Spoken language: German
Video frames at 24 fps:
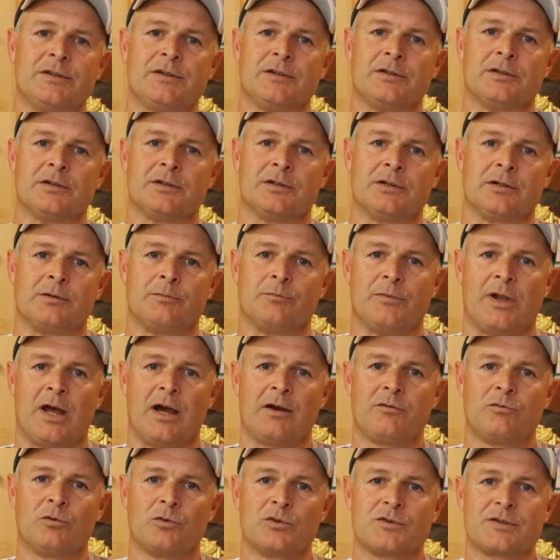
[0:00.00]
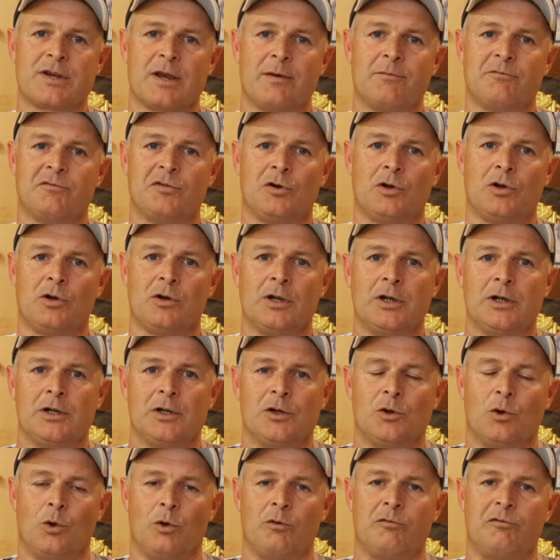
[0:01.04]
die ähm, Nachwuchskämpfer
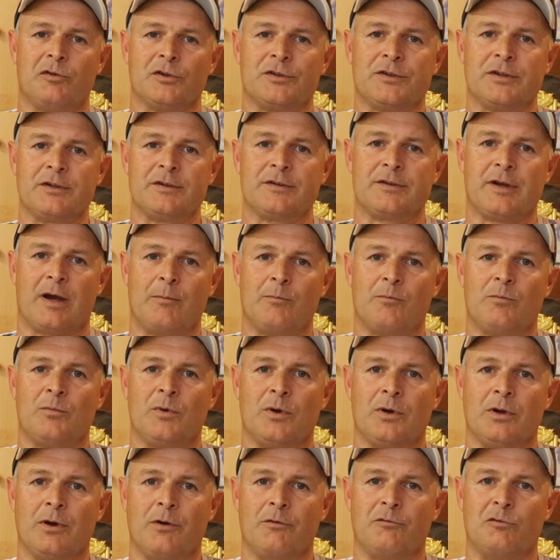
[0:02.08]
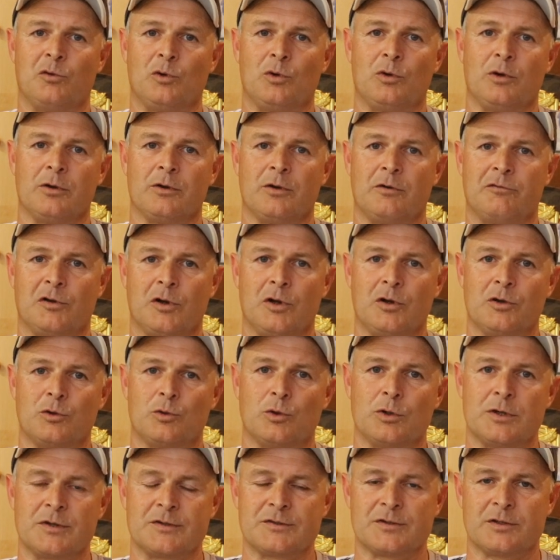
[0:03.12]
auch verdient haben, äh, vor einer vollen
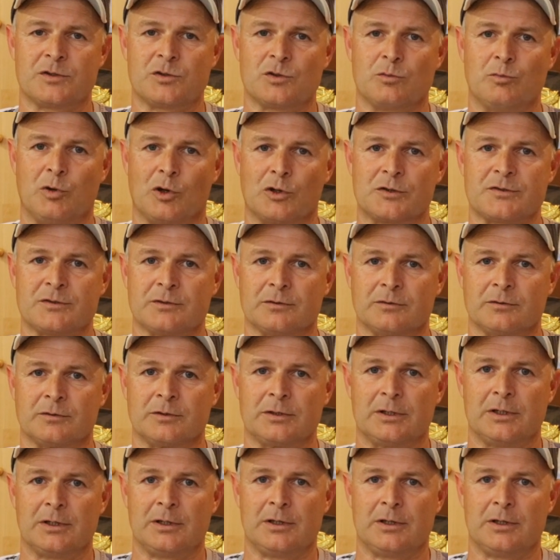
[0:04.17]
Kulisse zu boxen.